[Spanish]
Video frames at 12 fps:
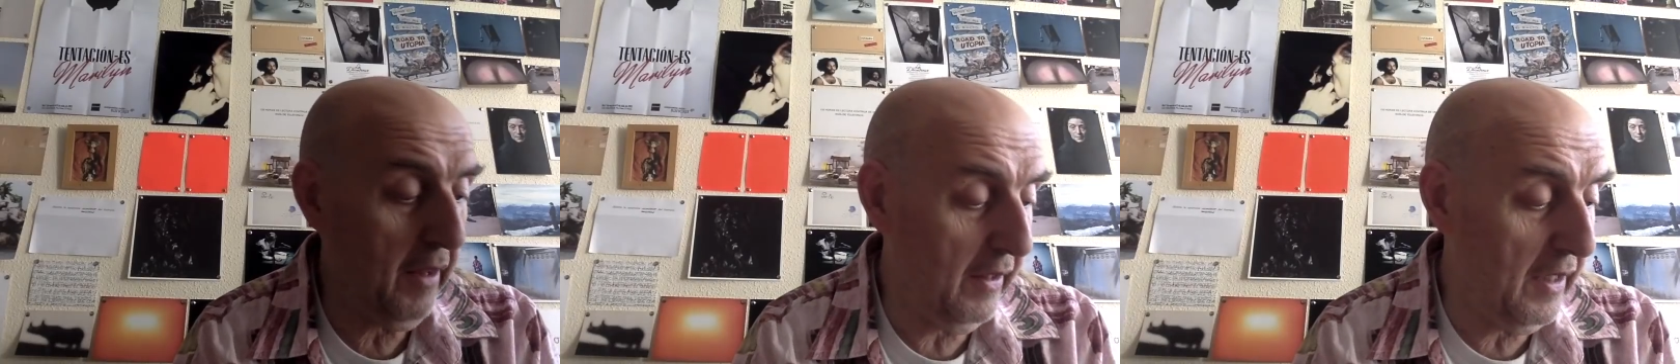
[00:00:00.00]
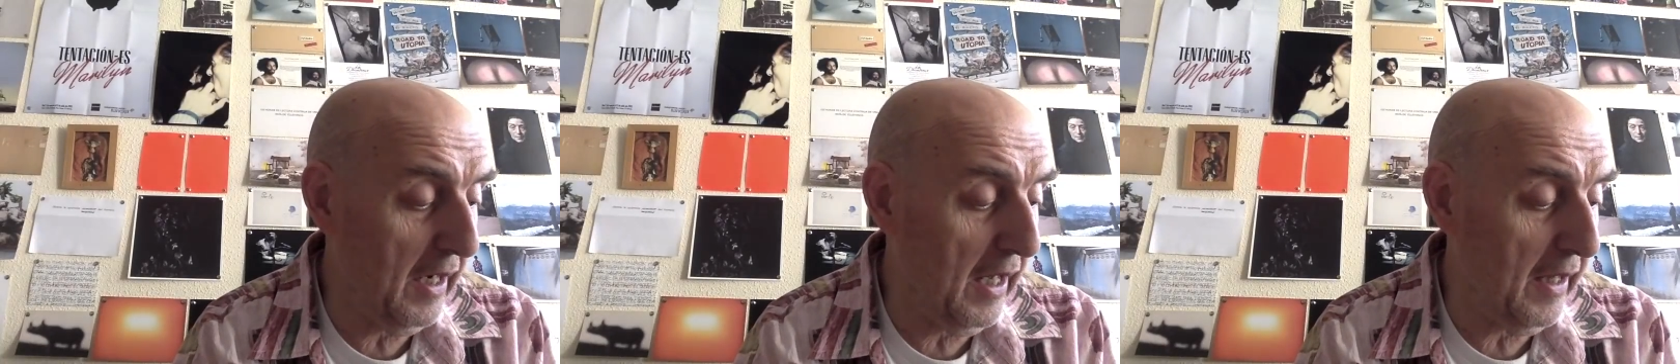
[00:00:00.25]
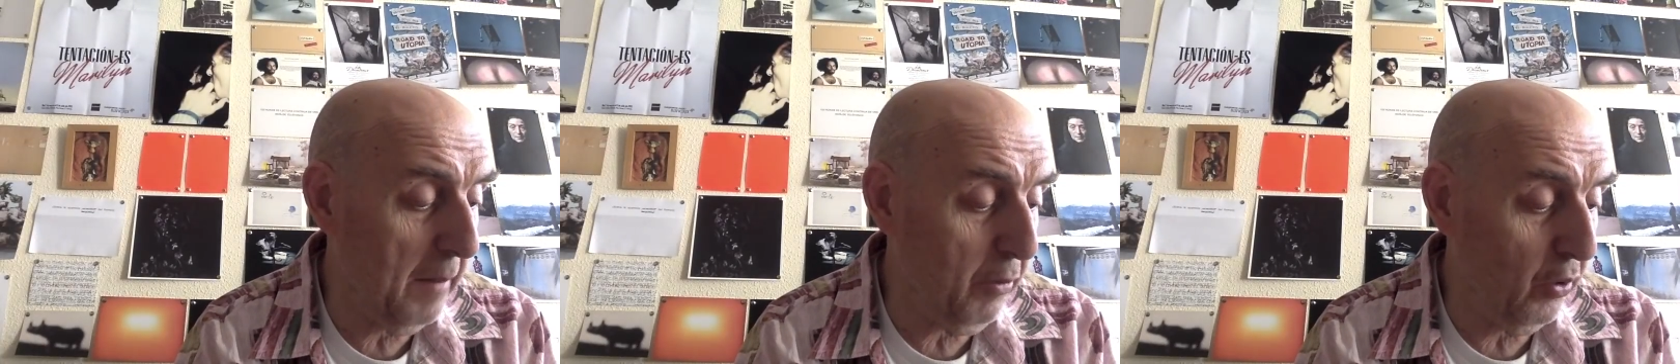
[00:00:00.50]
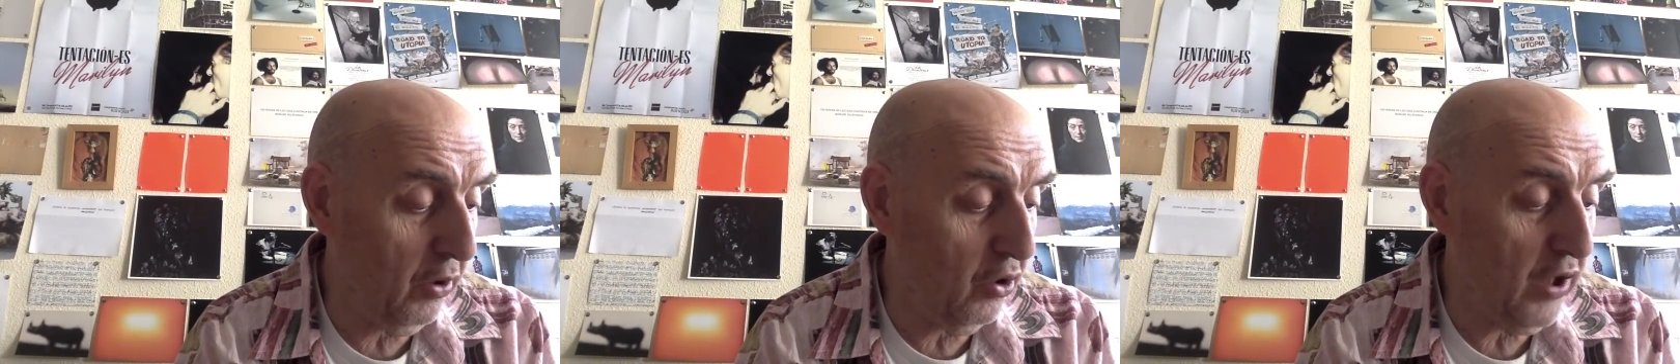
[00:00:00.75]
adinerada,
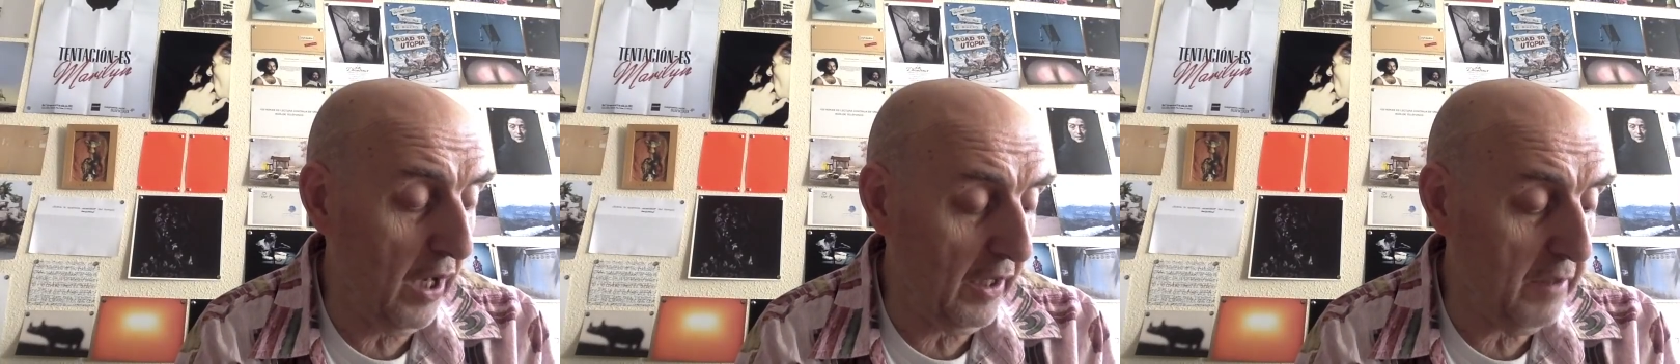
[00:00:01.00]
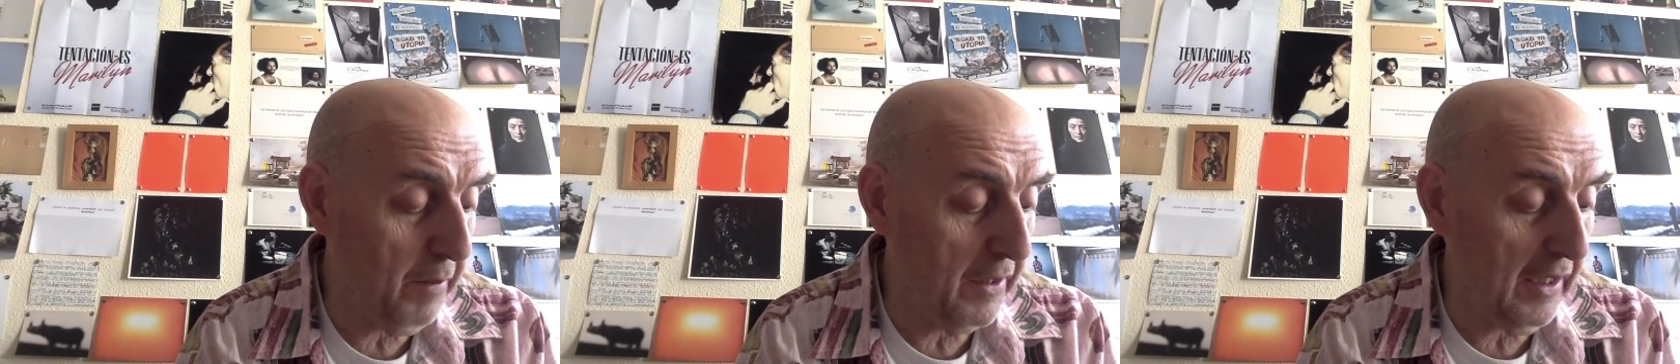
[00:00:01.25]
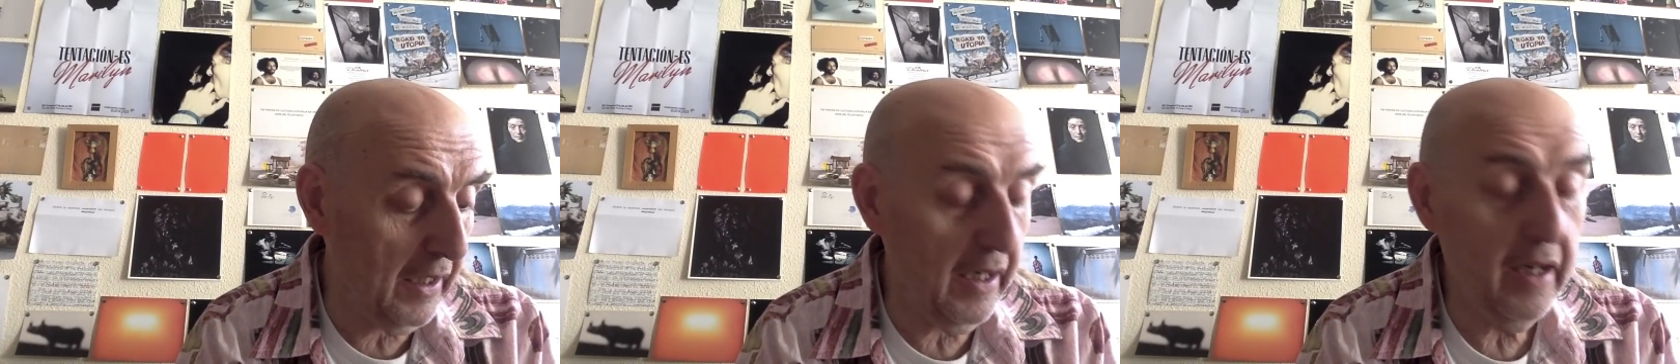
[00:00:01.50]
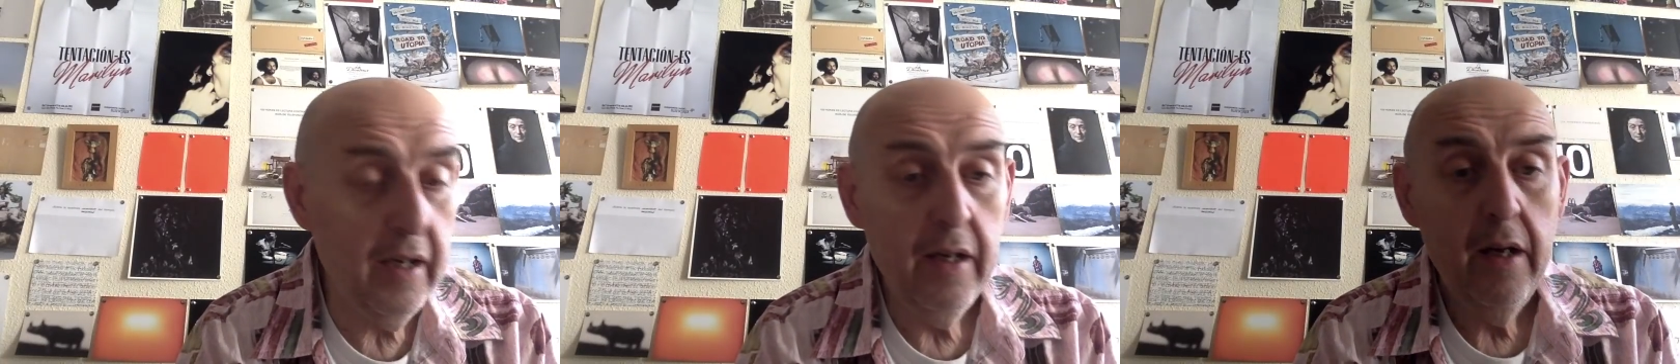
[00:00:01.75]
poderosa y respetada